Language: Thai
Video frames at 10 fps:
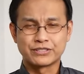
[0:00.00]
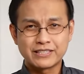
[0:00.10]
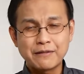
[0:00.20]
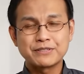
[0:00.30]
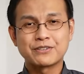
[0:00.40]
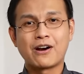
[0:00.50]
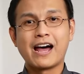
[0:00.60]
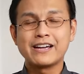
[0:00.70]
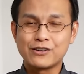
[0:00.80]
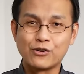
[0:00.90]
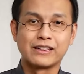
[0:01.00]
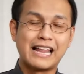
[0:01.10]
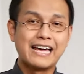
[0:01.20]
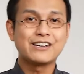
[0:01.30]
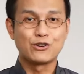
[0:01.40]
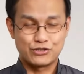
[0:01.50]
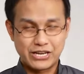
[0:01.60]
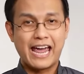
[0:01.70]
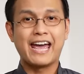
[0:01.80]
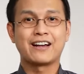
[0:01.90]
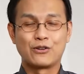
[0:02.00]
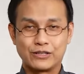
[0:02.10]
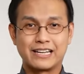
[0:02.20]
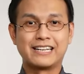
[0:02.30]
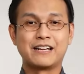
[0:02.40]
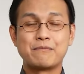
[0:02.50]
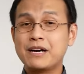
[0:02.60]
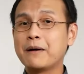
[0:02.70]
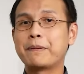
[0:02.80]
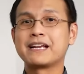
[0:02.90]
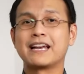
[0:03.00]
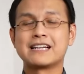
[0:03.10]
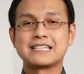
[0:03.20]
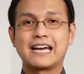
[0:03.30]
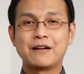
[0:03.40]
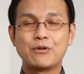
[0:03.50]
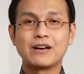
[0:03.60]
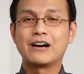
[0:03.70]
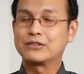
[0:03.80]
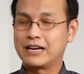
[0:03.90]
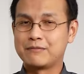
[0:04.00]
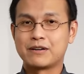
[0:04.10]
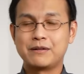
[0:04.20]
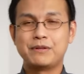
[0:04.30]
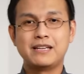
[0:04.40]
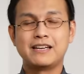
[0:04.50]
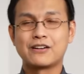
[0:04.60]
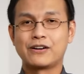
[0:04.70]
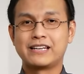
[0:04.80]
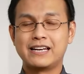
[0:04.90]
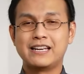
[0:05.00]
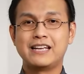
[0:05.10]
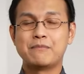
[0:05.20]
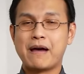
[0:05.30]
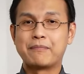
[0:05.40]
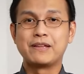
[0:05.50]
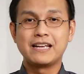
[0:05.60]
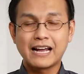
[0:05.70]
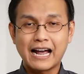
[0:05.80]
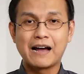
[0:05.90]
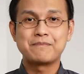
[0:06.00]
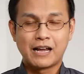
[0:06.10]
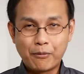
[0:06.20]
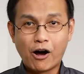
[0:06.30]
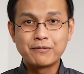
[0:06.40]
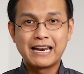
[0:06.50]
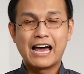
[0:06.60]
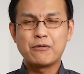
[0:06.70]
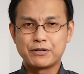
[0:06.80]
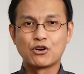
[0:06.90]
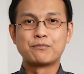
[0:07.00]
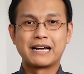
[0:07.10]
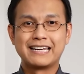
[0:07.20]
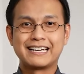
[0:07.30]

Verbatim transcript: กด subscribe กดไลค์กดแชร์กดกระดิ่ง เพื่อเป็นกำลังใจให้พวกเราทำคลิปดีๆคอนเทนต์ดีๆ แบบนี้นะครับถ้าพร้อมกันแล้วไปชมกัน